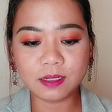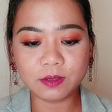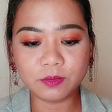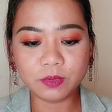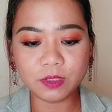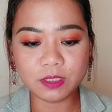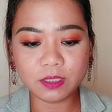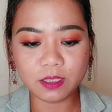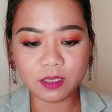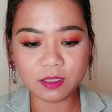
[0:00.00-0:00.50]
I
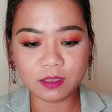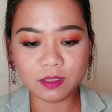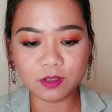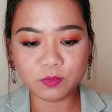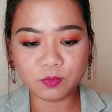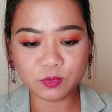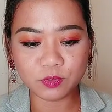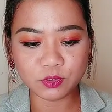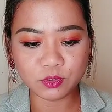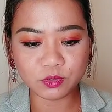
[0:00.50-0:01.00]
will take
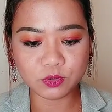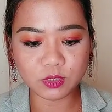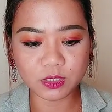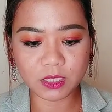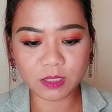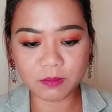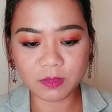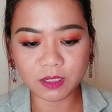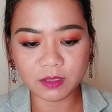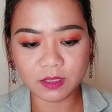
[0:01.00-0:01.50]
the
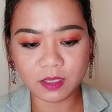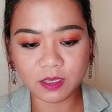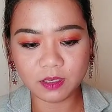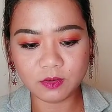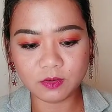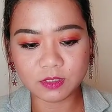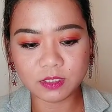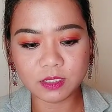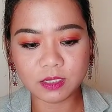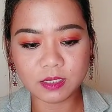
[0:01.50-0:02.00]
opportunity
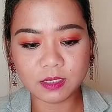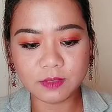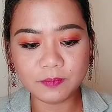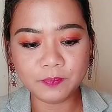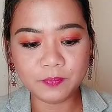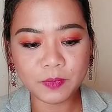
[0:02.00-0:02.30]
mag-thank you sa